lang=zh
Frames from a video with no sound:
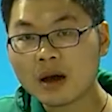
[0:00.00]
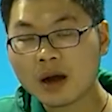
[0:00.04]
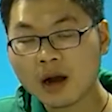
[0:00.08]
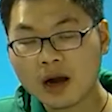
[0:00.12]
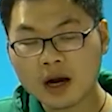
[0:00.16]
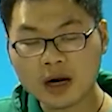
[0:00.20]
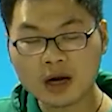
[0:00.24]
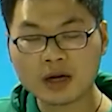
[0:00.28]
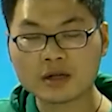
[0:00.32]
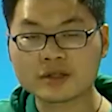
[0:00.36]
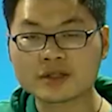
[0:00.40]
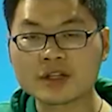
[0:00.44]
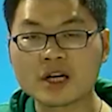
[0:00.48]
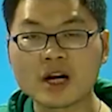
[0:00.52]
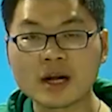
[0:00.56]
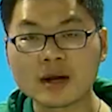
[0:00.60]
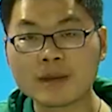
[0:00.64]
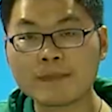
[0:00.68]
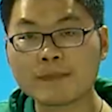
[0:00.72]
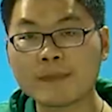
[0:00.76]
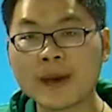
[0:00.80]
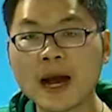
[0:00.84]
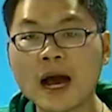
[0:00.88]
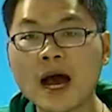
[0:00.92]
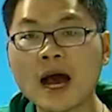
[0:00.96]
二
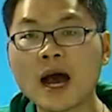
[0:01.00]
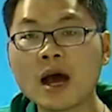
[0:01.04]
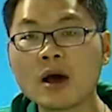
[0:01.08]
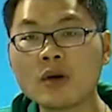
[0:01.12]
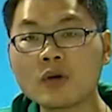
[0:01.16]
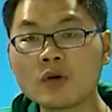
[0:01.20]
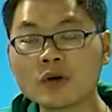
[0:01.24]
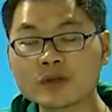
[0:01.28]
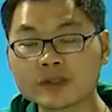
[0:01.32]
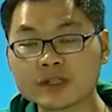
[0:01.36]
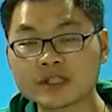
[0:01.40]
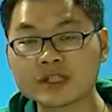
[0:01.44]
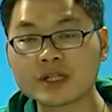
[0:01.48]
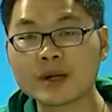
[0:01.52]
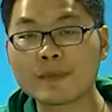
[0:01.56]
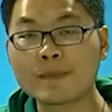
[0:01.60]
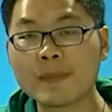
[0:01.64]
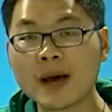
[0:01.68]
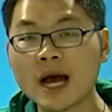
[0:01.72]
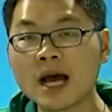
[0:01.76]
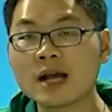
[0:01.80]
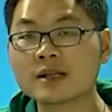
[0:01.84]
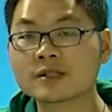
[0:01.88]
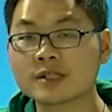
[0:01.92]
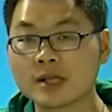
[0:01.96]
乘八，或者是
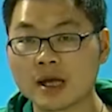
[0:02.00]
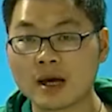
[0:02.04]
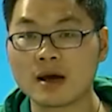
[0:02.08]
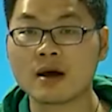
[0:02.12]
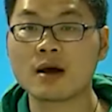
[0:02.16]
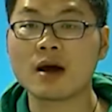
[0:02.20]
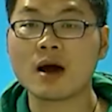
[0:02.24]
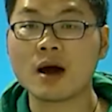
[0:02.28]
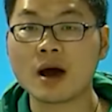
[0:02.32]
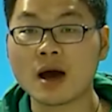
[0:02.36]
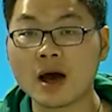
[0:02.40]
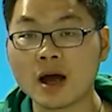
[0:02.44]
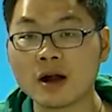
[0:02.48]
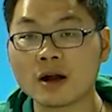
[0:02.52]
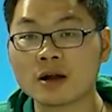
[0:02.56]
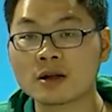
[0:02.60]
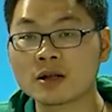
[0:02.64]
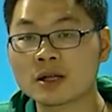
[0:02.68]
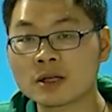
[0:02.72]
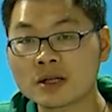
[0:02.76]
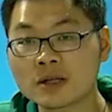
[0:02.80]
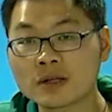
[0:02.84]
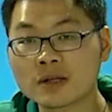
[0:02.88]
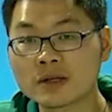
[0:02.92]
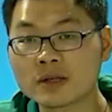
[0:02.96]
八乘二，
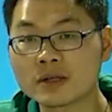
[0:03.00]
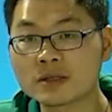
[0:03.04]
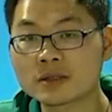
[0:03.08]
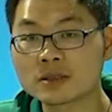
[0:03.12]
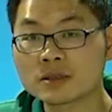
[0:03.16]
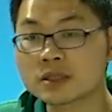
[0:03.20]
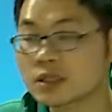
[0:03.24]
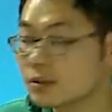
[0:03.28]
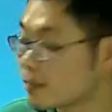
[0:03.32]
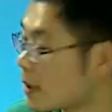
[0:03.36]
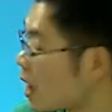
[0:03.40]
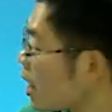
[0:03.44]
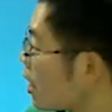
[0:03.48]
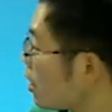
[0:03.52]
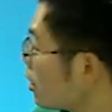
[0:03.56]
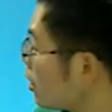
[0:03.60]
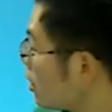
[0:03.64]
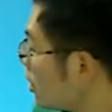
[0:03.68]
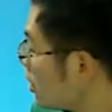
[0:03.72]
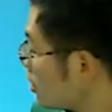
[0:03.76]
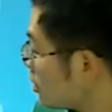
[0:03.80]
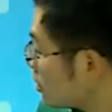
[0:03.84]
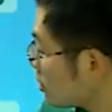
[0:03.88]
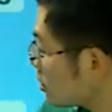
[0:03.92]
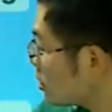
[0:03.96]
是吗？
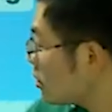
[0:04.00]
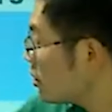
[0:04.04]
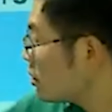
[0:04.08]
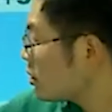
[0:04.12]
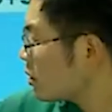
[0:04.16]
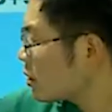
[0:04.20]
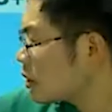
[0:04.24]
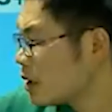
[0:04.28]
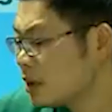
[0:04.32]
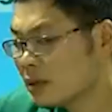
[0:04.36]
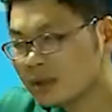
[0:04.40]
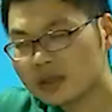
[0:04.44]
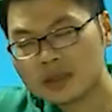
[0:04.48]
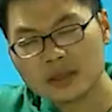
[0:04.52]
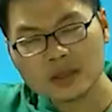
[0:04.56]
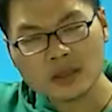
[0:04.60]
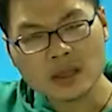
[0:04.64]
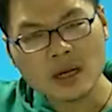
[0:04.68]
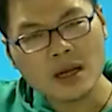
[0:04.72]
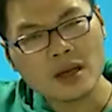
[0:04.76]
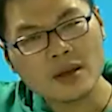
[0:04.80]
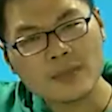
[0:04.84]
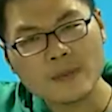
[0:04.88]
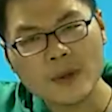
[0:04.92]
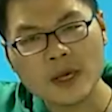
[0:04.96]
跟
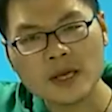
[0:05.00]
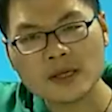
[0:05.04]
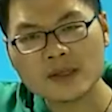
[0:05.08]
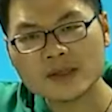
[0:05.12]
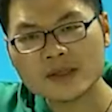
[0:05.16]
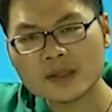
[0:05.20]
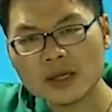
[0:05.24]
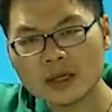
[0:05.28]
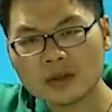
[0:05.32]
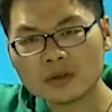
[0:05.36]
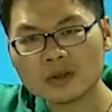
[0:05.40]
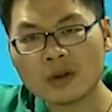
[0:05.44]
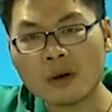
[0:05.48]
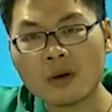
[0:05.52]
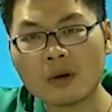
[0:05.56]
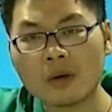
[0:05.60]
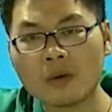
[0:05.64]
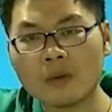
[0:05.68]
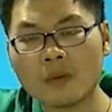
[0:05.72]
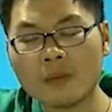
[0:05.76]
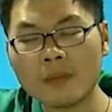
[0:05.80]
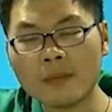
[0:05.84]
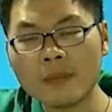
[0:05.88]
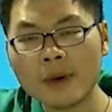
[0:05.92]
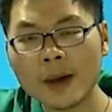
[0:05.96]
这边相
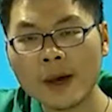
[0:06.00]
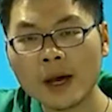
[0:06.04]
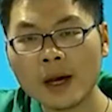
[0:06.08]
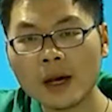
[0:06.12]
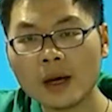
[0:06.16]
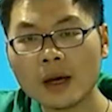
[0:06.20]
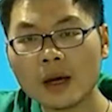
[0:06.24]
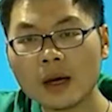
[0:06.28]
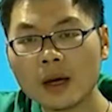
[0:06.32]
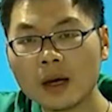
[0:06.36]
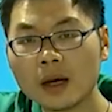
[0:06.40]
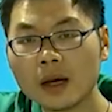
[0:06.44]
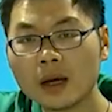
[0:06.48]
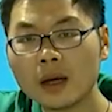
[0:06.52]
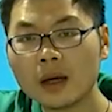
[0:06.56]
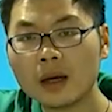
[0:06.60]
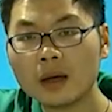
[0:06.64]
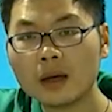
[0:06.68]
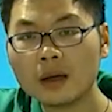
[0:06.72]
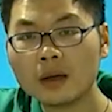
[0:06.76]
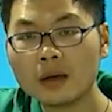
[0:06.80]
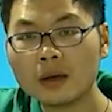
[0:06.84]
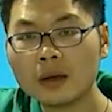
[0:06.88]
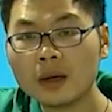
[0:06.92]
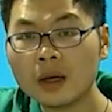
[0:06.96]
同吗？
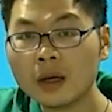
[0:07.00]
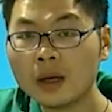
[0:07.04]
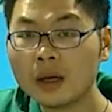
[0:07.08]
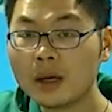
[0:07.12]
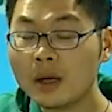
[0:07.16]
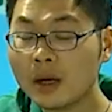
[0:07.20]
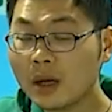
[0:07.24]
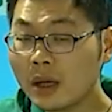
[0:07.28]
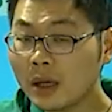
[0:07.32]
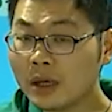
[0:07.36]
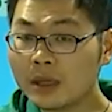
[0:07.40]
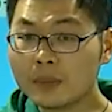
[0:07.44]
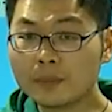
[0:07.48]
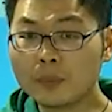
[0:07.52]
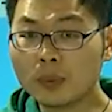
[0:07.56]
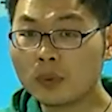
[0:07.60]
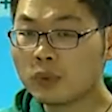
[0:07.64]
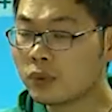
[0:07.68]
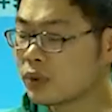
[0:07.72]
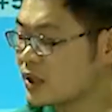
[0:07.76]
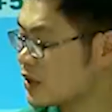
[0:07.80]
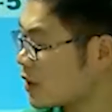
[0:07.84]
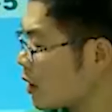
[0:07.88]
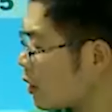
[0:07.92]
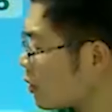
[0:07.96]
哎，
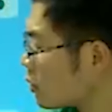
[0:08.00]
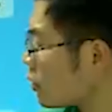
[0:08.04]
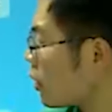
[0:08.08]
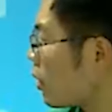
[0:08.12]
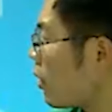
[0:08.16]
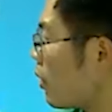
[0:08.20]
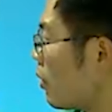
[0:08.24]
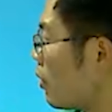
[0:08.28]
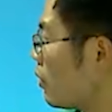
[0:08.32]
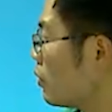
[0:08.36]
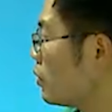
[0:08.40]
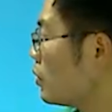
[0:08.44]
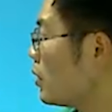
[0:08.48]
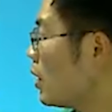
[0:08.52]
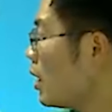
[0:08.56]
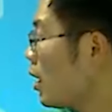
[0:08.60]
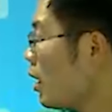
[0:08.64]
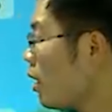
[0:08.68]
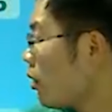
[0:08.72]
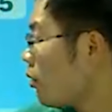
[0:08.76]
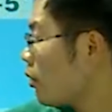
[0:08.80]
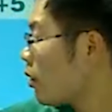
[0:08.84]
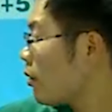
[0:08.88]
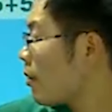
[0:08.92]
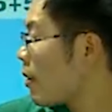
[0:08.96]
不相同。
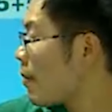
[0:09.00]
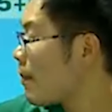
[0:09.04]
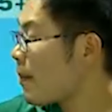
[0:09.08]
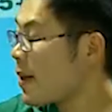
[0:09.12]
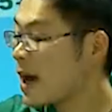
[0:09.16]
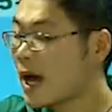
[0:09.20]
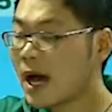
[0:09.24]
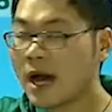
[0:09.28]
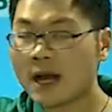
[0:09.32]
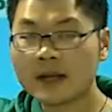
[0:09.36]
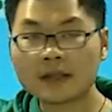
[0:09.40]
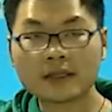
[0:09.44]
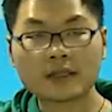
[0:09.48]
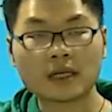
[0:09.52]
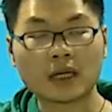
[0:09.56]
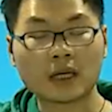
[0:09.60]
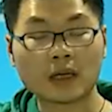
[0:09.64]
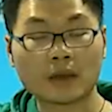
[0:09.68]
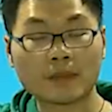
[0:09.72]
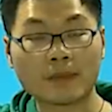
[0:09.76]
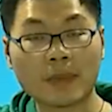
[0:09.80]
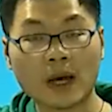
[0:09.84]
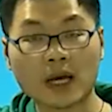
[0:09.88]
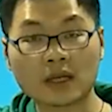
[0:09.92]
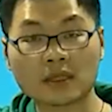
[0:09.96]
我们八
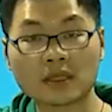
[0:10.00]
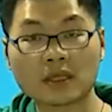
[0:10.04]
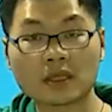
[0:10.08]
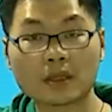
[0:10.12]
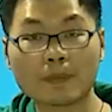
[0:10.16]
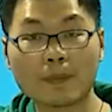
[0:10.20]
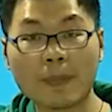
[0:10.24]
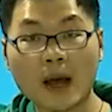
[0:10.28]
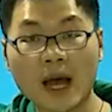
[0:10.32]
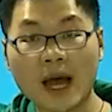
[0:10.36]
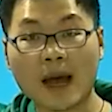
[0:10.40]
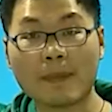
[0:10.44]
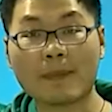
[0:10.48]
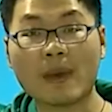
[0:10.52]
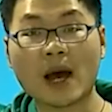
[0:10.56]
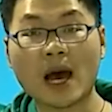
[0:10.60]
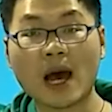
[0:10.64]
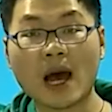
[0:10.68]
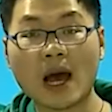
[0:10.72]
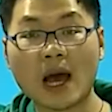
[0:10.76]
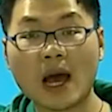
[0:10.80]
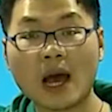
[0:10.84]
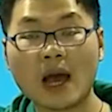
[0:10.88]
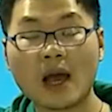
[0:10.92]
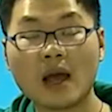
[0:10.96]
乘八是八
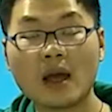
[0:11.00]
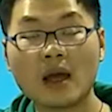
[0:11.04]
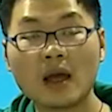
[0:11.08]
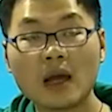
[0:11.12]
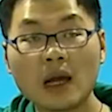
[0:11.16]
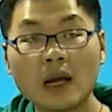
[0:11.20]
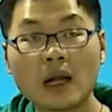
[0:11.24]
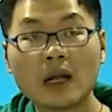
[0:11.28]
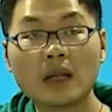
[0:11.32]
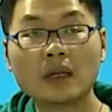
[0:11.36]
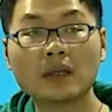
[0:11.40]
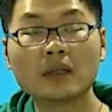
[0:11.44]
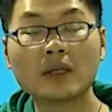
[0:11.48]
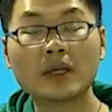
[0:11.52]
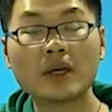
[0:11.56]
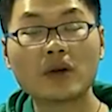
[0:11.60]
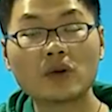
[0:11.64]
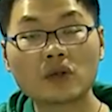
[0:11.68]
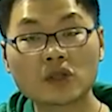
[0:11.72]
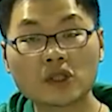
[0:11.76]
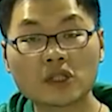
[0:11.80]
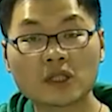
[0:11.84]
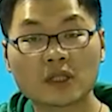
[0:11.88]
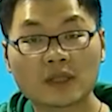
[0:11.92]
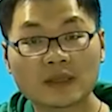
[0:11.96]
八
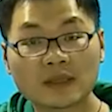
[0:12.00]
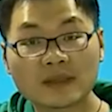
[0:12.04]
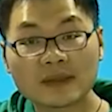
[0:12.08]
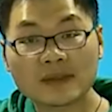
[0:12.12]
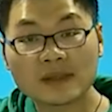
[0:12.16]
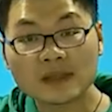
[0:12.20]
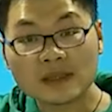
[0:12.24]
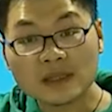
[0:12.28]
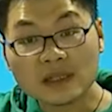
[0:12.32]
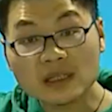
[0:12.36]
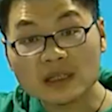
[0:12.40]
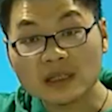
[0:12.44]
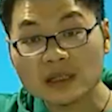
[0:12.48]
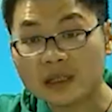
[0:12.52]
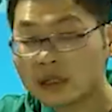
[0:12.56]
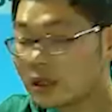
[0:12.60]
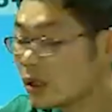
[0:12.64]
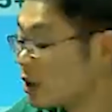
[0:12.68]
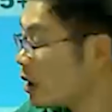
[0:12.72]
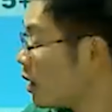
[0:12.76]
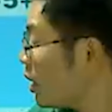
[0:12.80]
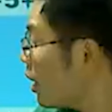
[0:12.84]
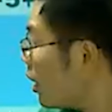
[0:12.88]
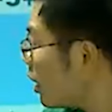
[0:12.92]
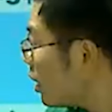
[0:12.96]
六十四，
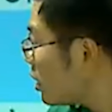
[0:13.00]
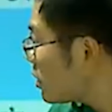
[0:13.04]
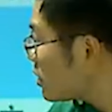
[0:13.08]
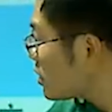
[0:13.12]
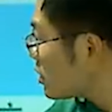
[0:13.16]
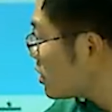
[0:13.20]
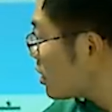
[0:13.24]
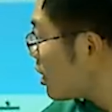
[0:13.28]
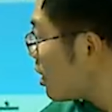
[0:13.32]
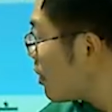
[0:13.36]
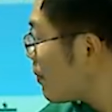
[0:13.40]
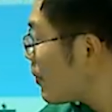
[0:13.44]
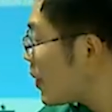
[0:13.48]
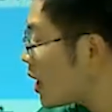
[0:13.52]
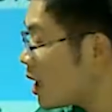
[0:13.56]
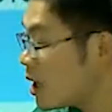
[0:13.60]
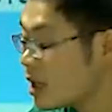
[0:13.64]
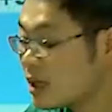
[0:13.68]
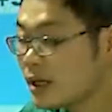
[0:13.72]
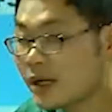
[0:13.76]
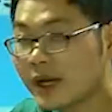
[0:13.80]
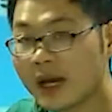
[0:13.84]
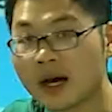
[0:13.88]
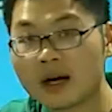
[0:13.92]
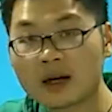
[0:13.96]
而这
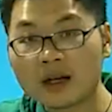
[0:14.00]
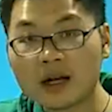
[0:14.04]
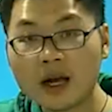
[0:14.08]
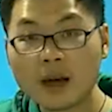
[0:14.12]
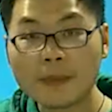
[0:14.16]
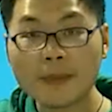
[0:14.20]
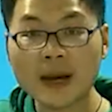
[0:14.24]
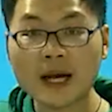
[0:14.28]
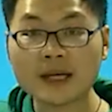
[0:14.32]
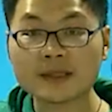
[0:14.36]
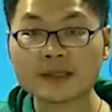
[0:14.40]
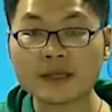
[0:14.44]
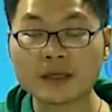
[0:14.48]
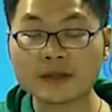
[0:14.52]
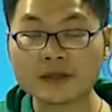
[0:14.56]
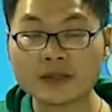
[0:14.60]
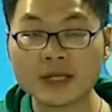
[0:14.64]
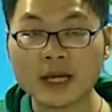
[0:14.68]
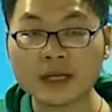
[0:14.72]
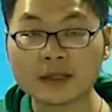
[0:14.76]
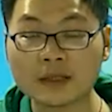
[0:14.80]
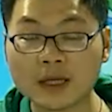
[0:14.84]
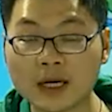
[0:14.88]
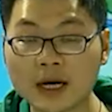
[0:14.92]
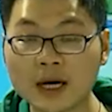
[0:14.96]
边两个八相
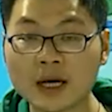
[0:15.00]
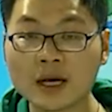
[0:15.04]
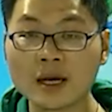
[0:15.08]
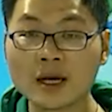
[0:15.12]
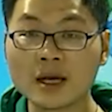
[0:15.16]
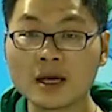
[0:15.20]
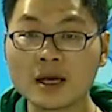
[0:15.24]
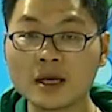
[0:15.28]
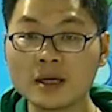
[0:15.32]
加呢，